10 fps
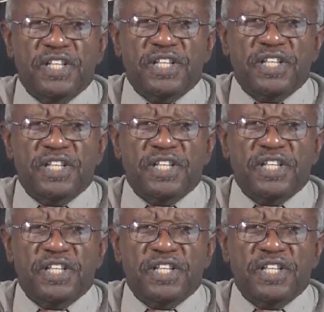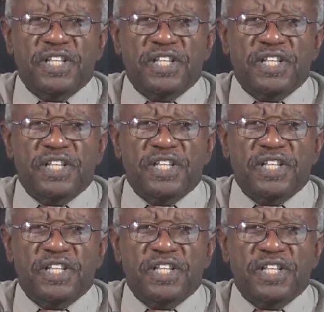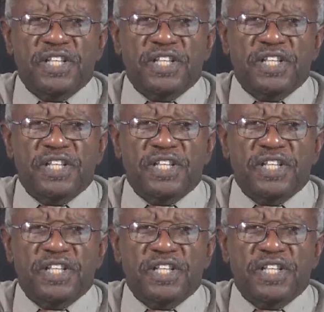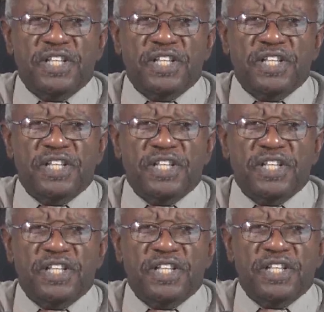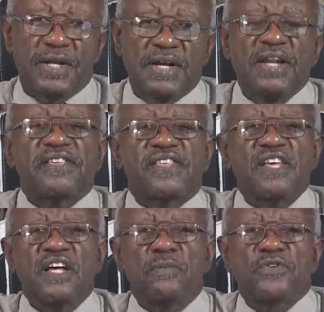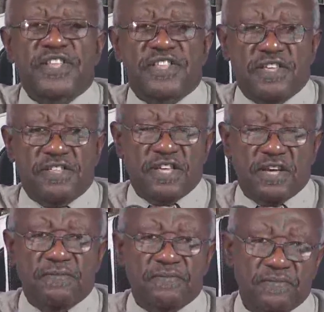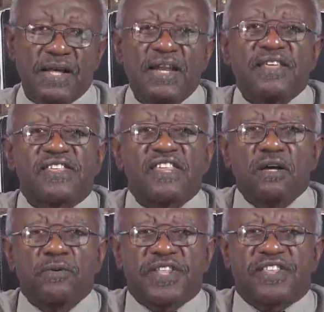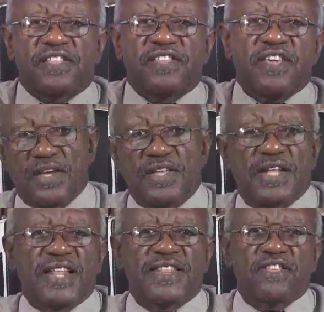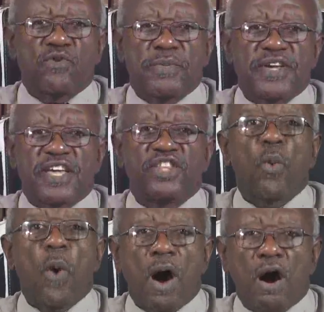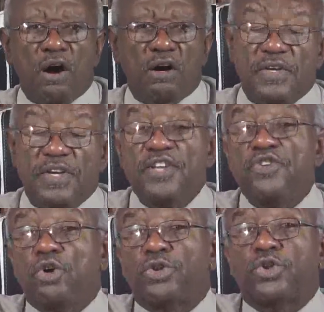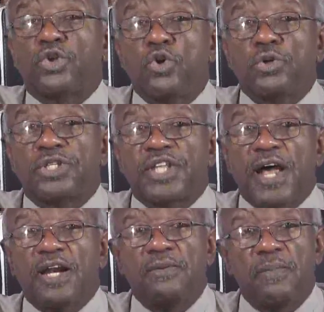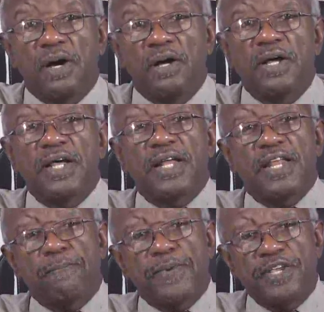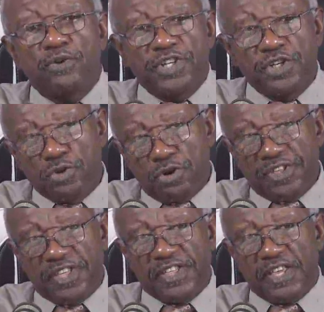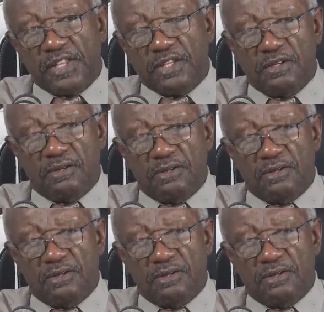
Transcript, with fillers: des faits que pratiquement l'ensemble des Noirs américains l'ensemble des Haïtiens, l'ensemble des Antillais et des Latino-Américains noirs ignorent totalement les pays d'origine de leurs ancêtres.